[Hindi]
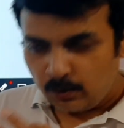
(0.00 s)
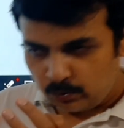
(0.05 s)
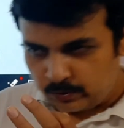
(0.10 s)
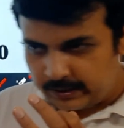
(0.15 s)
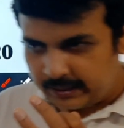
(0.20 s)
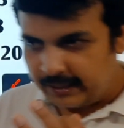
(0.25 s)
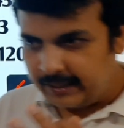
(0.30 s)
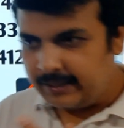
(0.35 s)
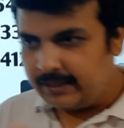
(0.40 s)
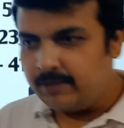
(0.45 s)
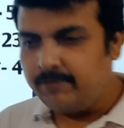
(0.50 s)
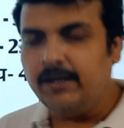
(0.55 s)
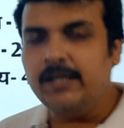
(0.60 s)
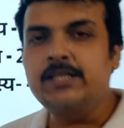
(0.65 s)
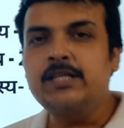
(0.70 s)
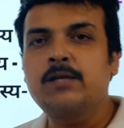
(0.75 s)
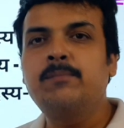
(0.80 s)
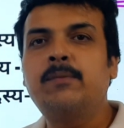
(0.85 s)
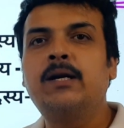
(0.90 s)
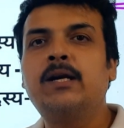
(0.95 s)
उसके लिए
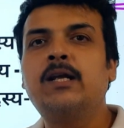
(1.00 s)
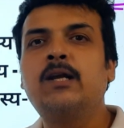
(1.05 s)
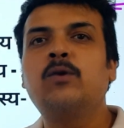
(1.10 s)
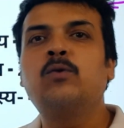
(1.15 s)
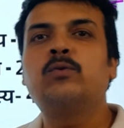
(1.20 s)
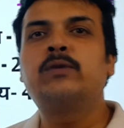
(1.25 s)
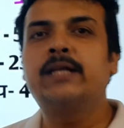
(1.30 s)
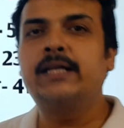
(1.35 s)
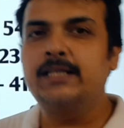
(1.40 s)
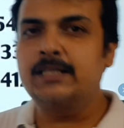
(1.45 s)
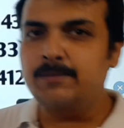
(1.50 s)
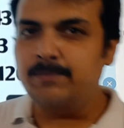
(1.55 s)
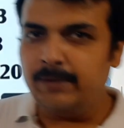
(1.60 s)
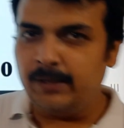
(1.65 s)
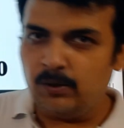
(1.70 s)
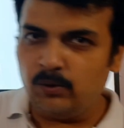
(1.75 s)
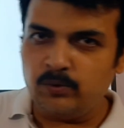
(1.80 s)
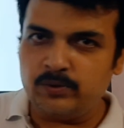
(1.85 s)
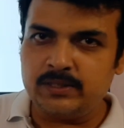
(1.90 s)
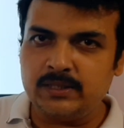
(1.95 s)
निर्वाचक मंडल होता है जिसमें
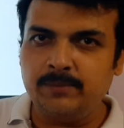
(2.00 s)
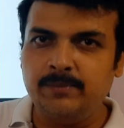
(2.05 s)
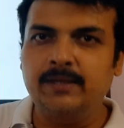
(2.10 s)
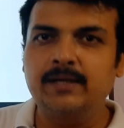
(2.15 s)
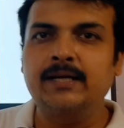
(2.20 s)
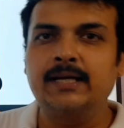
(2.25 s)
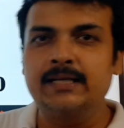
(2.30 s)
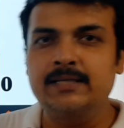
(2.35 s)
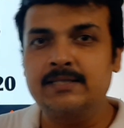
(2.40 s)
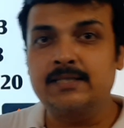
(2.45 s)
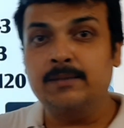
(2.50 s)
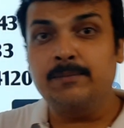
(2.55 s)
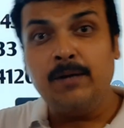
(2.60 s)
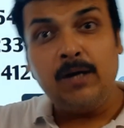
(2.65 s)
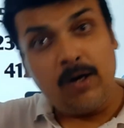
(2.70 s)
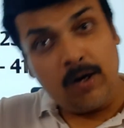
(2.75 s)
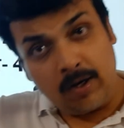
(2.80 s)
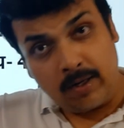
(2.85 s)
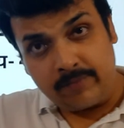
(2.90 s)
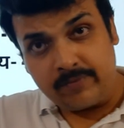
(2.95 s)
लोकसभा राज्यसभा
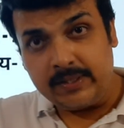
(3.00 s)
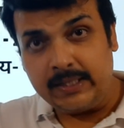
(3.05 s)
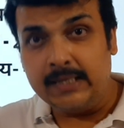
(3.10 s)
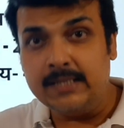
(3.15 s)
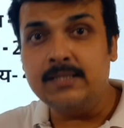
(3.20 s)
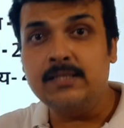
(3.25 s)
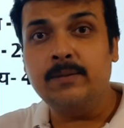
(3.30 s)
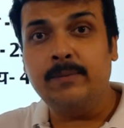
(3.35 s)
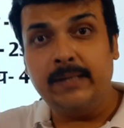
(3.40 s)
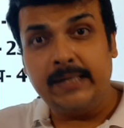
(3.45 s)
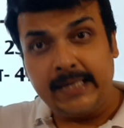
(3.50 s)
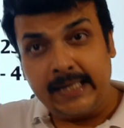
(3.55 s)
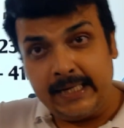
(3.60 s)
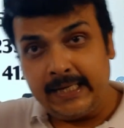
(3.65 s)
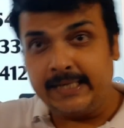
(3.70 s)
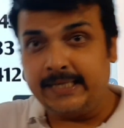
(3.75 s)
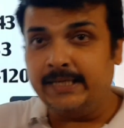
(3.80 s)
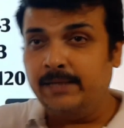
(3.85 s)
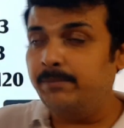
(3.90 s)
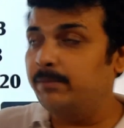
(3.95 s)
और विधानसभा के
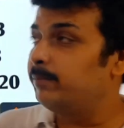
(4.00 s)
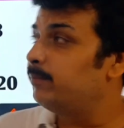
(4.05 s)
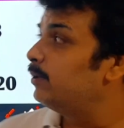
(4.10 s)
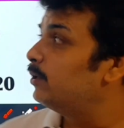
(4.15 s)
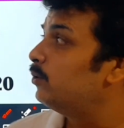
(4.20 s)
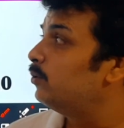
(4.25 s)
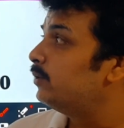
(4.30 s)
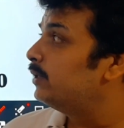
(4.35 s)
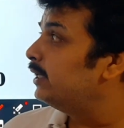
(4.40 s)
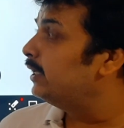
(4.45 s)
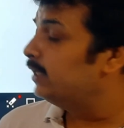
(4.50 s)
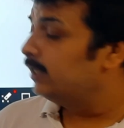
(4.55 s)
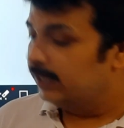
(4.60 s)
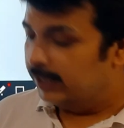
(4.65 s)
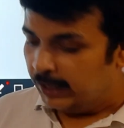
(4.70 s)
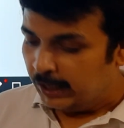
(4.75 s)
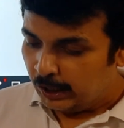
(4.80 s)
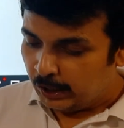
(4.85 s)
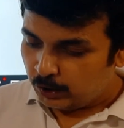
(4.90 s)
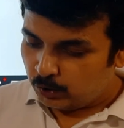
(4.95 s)
इलेक्टेड मेंबर होते हैं
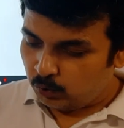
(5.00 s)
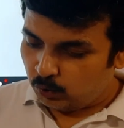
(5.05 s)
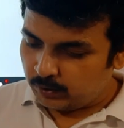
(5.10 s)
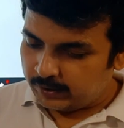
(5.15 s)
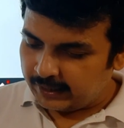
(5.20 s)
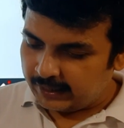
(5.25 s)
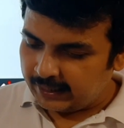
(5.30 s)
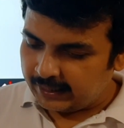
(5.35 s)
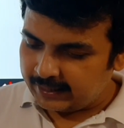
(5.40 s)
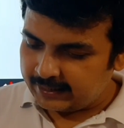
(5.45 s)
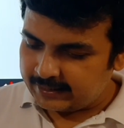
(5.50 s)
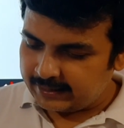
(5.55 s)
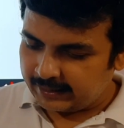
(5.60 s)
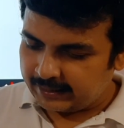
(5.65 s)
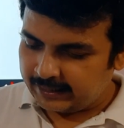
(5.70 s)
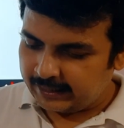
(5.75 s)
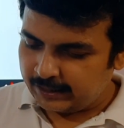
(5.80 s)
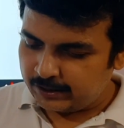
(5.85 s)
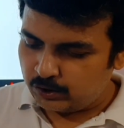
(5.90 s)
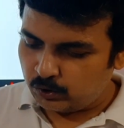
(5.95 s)
टोटल अगर
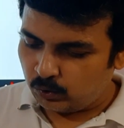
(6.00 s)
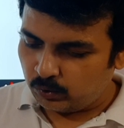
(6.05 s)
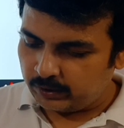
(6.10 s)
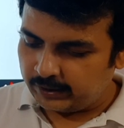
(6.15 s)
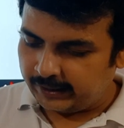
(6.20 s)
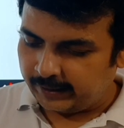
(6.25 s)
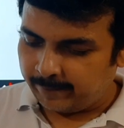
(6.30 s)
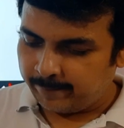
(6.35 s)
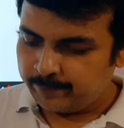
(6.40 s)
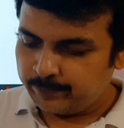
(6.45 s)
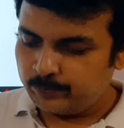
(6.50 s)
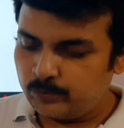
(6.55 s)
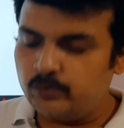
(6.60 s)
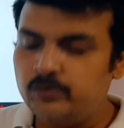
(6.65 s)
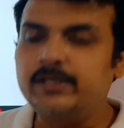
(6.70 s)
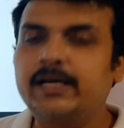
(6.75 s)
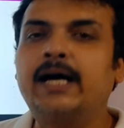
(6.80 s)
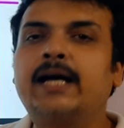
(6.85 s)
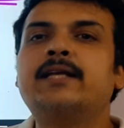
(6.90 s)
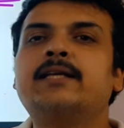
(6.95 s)
संख्या जोड़ दें तो
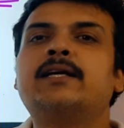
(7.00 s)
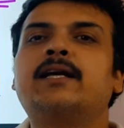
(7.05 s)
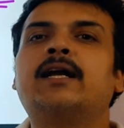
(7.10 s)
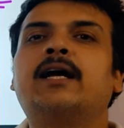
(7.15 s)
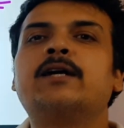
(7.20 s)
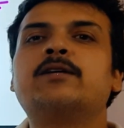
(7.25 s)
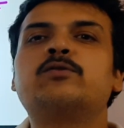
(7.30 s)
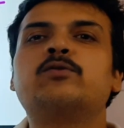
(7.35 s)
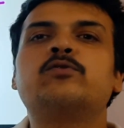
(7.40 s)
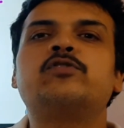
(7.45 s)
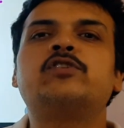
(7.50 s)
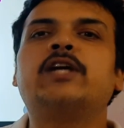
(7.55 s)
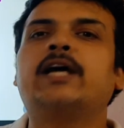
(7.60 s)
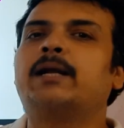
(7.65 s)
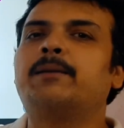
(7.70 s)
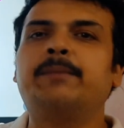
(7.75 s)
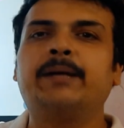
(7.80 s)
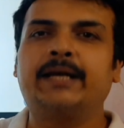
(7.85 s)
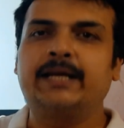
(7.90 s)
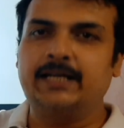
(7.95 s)
चार
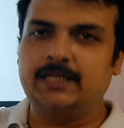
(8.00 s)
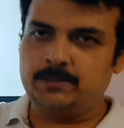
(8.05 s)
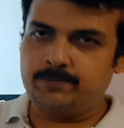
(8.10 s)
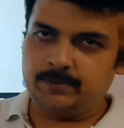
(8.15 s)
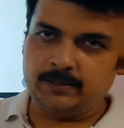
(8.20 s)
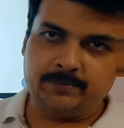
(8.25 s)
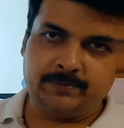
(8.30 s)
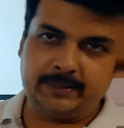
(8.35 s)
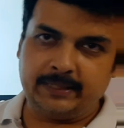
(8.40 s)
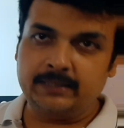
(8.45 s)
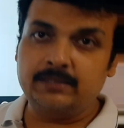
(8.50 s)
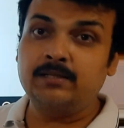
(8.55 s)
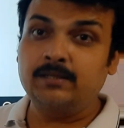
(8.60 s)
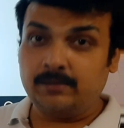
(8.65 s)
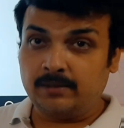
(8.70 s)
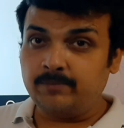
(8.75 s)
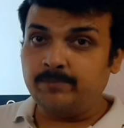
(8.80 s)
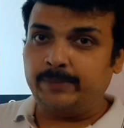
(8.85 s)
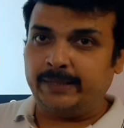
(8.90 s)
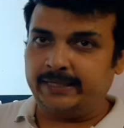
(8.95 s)
के आसपास
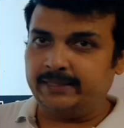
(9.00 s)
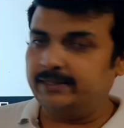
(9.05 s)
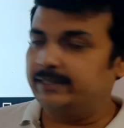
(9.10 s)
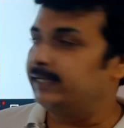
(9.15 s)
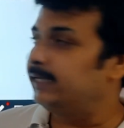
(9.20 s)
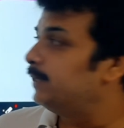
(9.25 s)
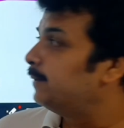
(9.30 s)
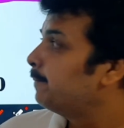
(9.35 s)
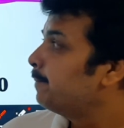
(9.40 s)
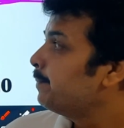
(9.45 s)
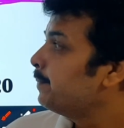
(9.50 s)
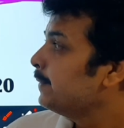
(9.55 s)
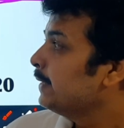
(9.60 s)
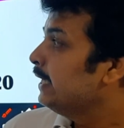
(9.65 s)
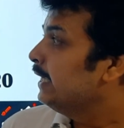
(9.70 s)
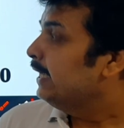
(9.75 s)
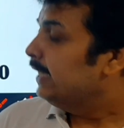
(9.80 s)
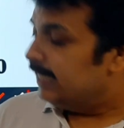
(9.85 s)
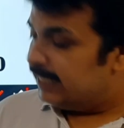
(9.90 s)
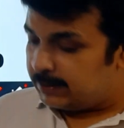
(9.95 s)
अच्छा बैठता है
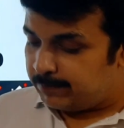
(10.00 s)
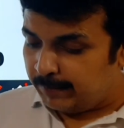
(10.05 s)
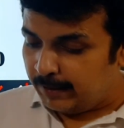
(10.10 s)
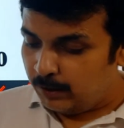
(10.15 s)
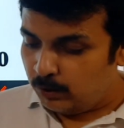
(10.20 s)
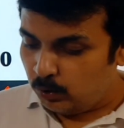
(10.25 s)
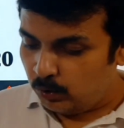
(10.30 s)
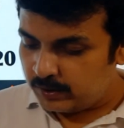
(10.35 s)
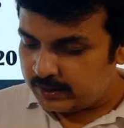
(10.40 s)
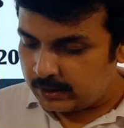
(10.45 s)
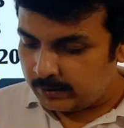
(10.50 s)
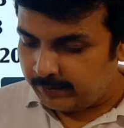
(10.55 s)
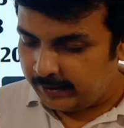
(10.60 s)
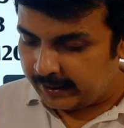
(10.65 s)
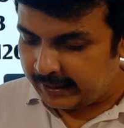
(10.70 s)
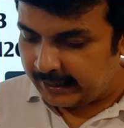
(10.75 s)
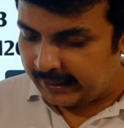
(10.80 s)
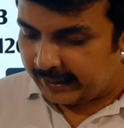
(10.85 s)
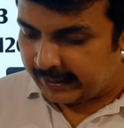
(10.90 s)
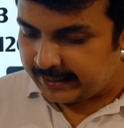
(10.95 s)
इसमें
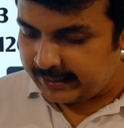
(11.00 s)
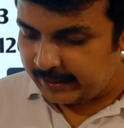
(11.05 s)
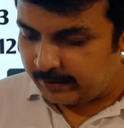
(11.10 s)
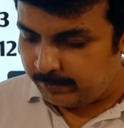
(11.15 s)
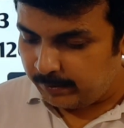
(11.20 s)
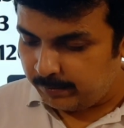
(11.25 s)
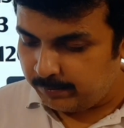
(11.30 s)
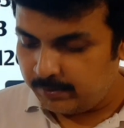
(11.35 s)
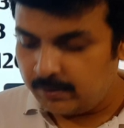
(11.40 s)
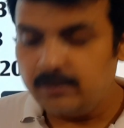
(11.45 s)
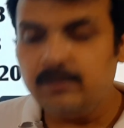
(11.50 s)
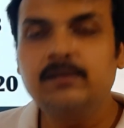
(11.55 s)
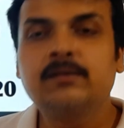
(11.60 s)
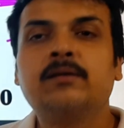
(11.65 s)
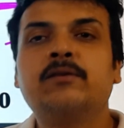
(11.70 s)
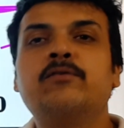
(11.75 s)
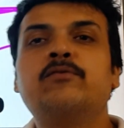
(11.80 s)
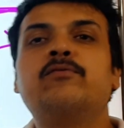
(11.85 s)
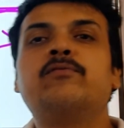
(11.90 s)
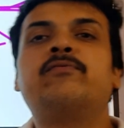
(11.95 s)
लोकसभा के इलेक्टेड मेंबर
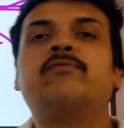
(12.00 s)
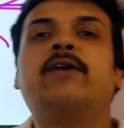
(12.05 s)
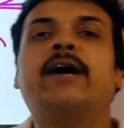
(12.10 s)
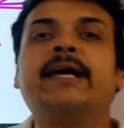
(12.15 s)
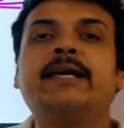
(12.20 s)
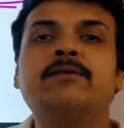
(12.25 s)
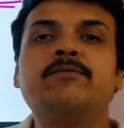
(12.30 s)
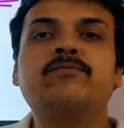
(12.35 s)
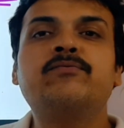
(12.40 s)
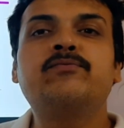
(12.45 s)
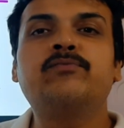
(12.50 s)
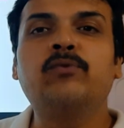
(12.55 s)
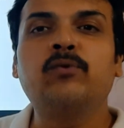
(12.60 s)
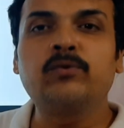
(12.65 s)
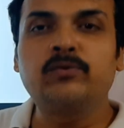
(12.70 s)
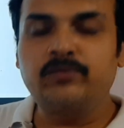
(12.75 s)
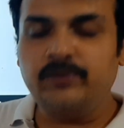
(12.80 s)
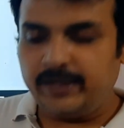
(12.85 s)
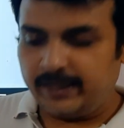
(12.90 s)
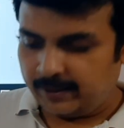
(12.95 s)
फाइव
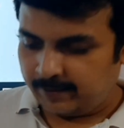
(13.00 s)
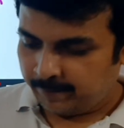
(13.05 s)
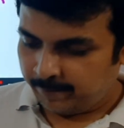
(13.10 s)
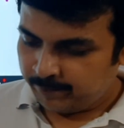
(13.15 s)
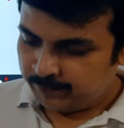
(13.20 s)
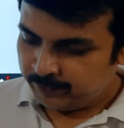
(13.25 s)
फोर थ्री